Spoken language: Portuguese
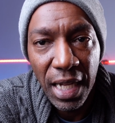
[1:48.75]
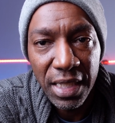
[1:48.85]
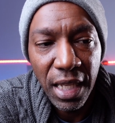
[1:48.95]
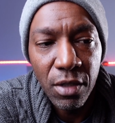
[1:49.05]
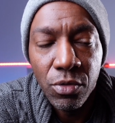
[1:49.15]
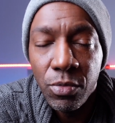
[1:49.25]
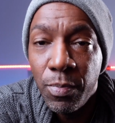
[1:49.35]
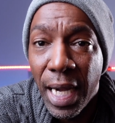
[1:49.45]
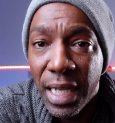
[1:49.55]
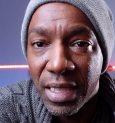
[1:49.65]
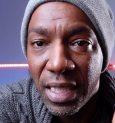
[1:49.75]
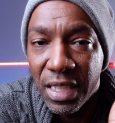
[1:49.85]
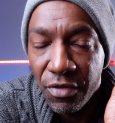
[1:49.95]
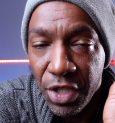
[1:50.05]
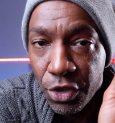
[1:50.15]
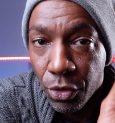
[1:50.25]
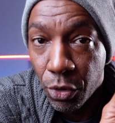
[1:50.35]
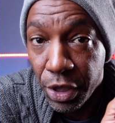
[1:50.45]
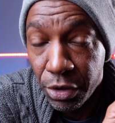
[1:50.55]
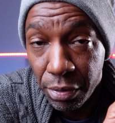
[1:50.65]
até 1 barra
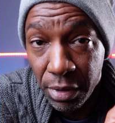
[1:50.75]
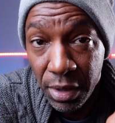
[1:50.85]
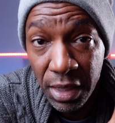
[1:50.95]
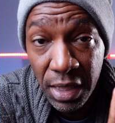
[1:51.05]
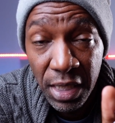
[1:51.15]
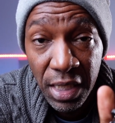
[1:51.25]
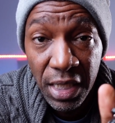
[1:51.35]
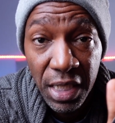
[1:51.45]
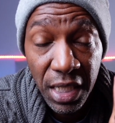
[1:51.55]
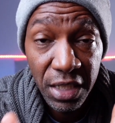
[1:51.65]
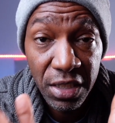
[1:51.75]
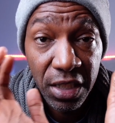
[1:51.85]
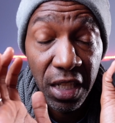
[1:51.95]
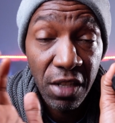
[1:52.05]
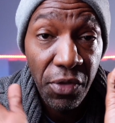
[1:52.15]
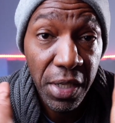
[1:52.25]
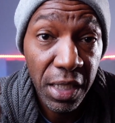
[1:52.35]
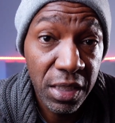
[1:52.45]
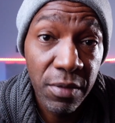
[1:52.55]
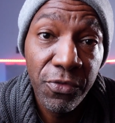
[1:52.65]
128, que significa
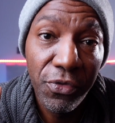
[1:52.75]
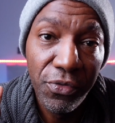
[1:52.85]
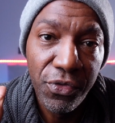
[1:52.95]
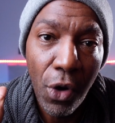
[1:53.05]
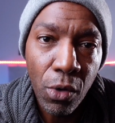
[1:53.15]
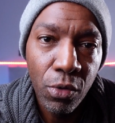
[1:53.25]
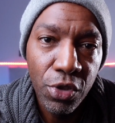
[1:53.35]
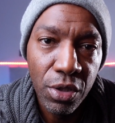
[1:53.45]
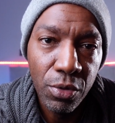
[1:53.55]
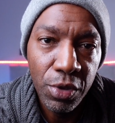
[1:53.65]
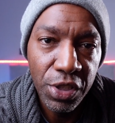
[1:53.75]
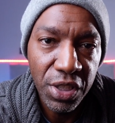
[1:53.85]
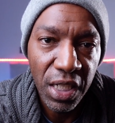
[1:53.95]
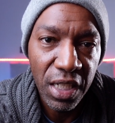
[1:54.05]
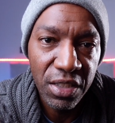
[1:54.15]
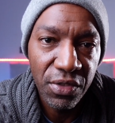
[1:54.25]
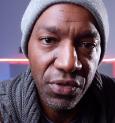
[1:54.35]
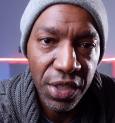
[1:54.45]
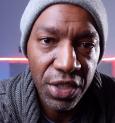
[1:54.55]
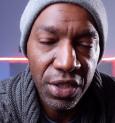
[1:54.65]
esse foco de luz ela
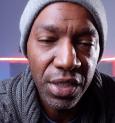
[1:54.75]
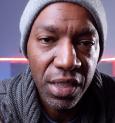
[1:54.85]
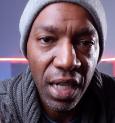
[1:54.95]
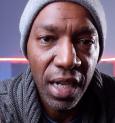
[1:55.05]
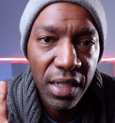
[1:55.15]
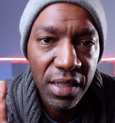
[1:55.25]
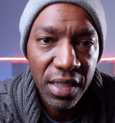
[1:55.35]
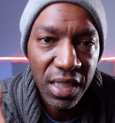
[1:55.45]
divide tá?